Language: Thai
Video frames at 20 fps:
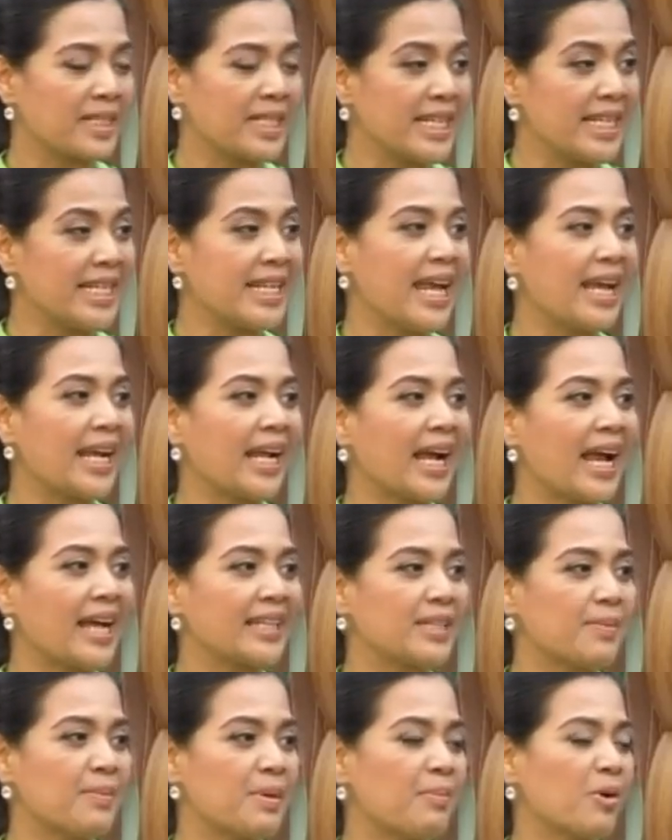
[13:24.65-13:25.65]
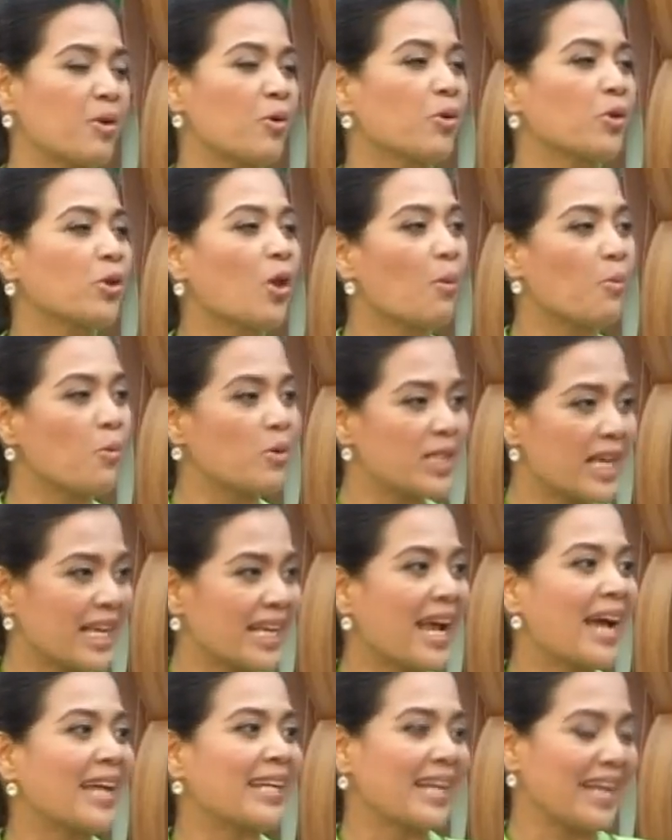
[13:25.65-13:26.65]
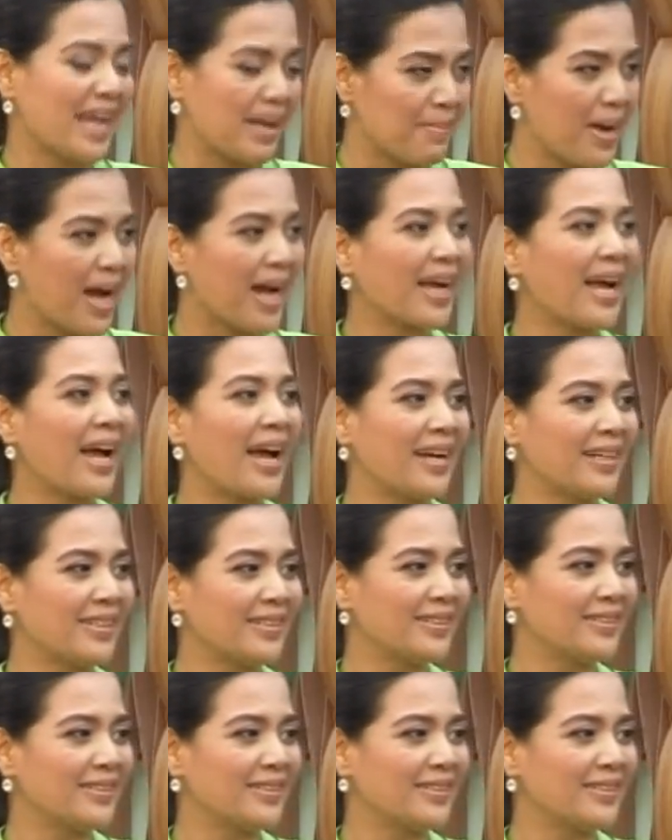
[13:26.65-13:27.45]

ชิ้นนี้นะคะจะมีประโยชน์ต่อผู้ใช้งานยังไงบ้างคะ